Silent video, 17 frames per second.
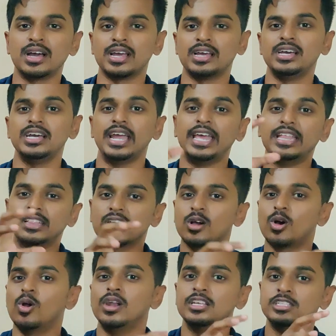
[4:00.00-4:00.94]
மார்க்கு எந்த
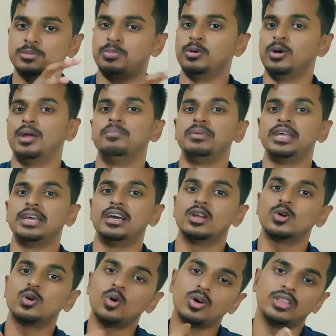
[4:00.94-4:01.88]
காலேஜ் இப்போ
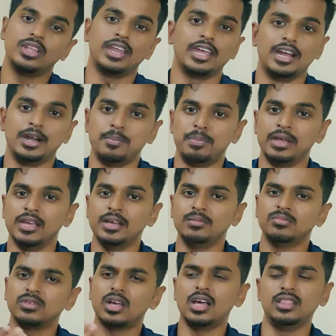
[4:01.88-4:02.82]
எம்டியாக இருக்கோ அதை நீங்கள் எடுப்பீங்க
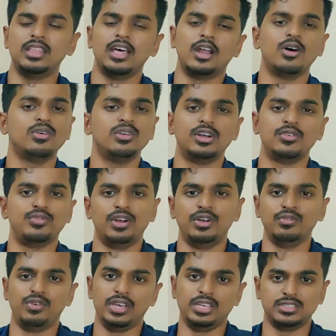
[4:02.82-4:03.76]
அண்ட் தர் ஆர்
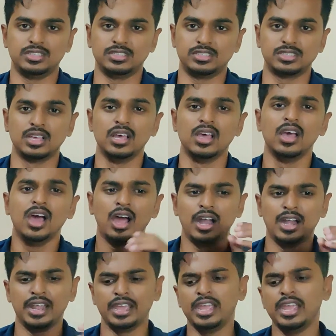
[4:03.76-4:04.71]
டிஃப்ரெண்ட் ஃபேஸஸ்
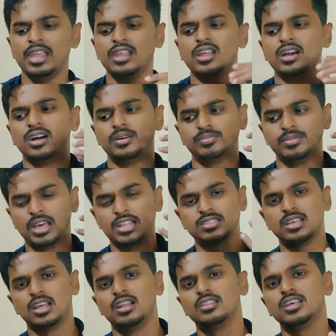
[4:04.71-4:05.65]
அண்ட் அகெயின்
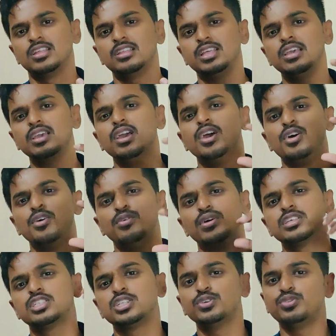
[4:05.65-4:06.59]
தர் இஸ் அனதர் திங்
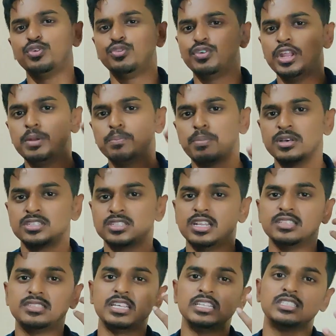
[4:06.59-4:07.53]
ஃபஸ்ட்டு ஃபிஃப்டீன்
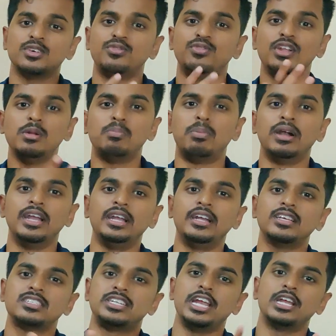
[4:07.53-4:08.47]
பர்சன்டேஜ் சீட்ஸை ஃபில்
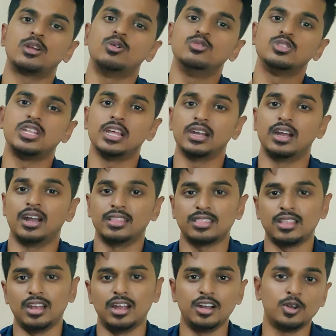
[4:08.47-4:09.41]
பண்ணிவிட்டு ஸ்டேட் கவுன்சிலிங்
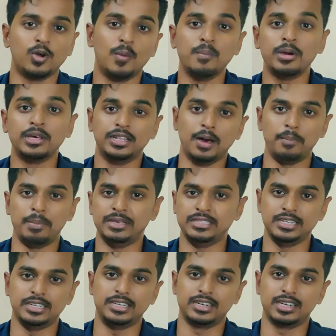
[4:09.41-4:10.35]
நடத்தலான்னு ரொம்ப இதாக
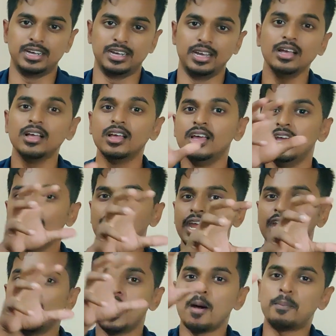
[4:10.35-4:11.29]
பேசிகிட்டு இருக்காங்க
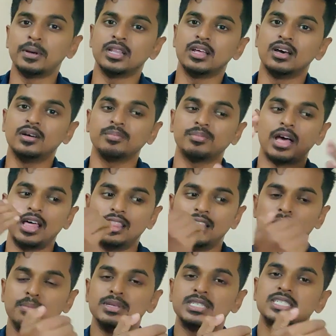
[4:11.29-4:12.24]
ஏன்னா அப்போ தான்
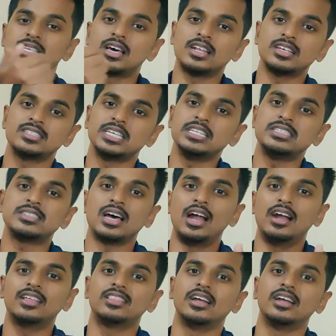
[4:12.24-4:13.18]
அதில் மிஸ் ஆகிற சீட்ஸ்
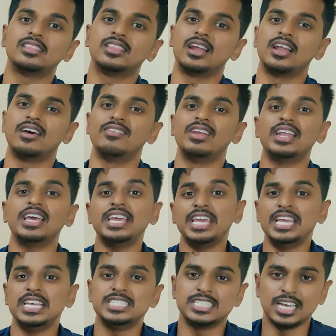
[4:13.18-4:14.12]
அடுத்தடுத்த லெவலில்
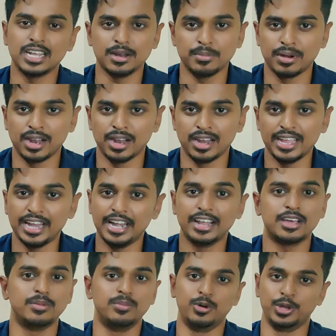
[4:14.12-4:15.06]
ஈஸியாக நம்மளால்
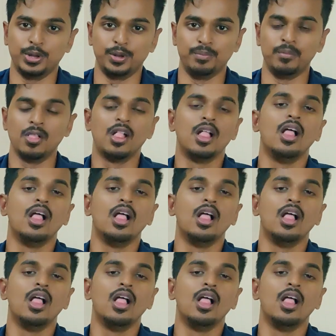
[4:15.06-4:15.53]
எடுக்க முடியும்